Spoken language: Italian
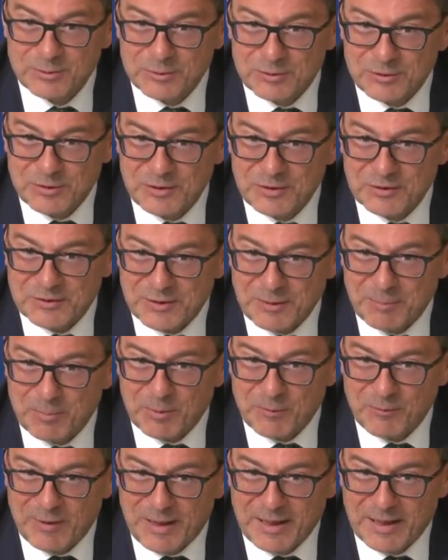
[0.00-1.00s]
non si riesca a
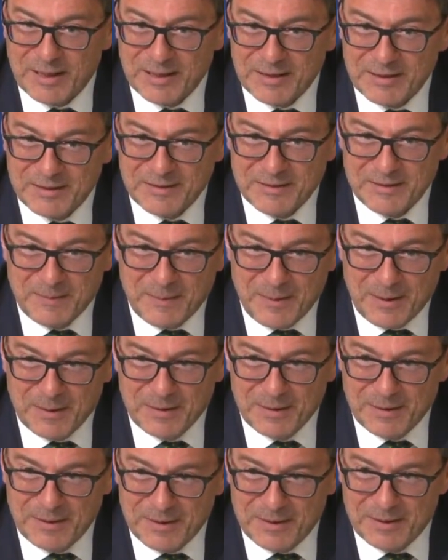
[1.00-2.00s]
provare
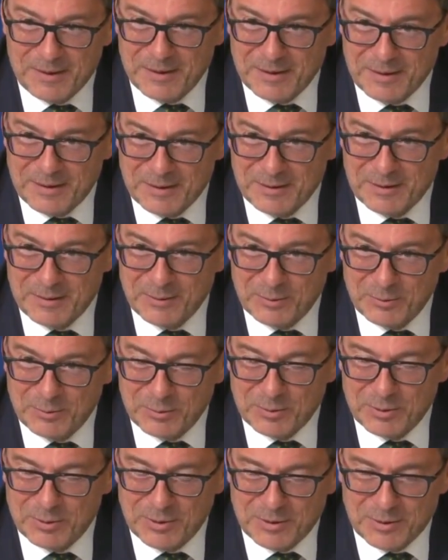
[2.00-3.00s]
eh,
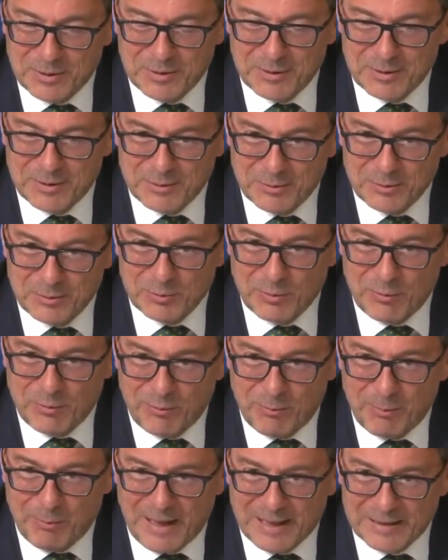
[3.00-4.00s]
un, un,
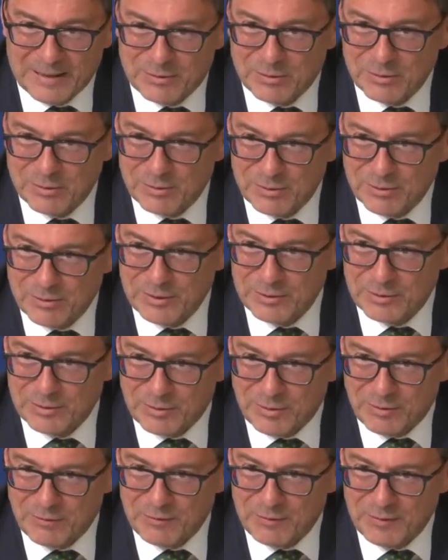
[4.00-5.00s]
nuovo patto
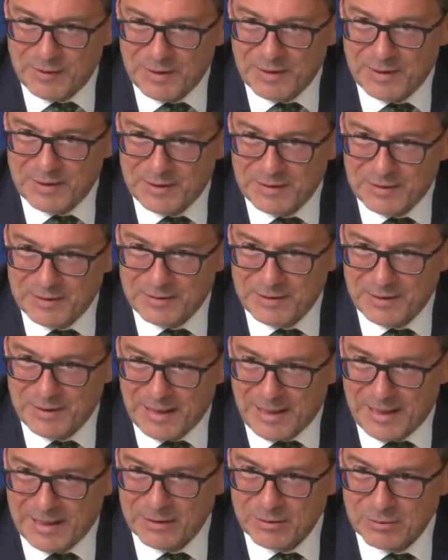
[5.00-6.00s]
entro la fine
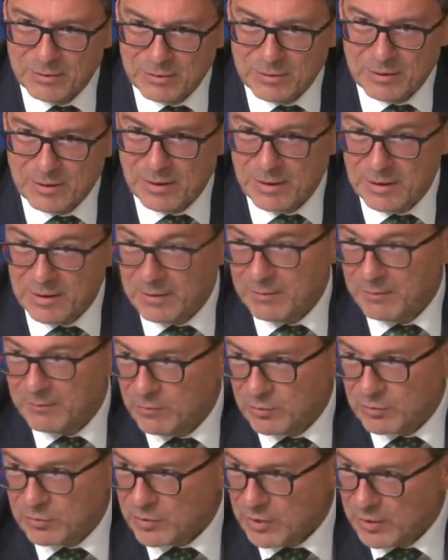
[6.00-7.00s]
dell'anno, che
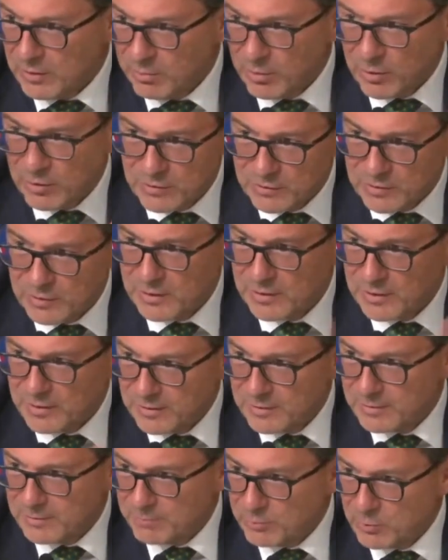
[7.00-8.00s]
forse è
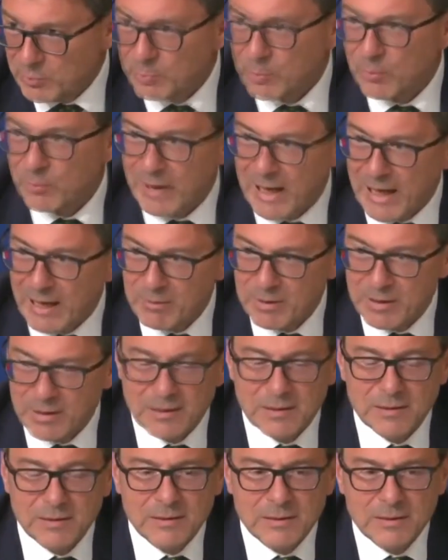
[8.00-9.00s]
l'ipotesi più
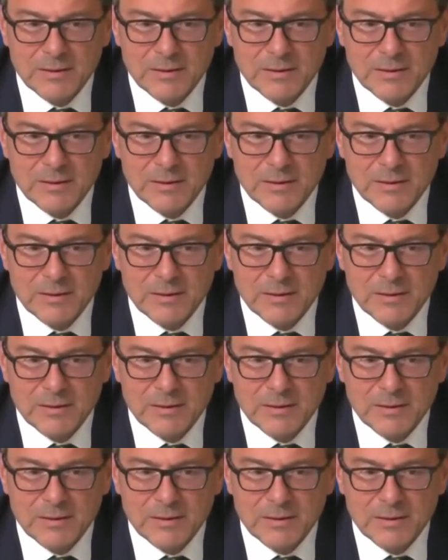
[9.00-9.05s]
probabile.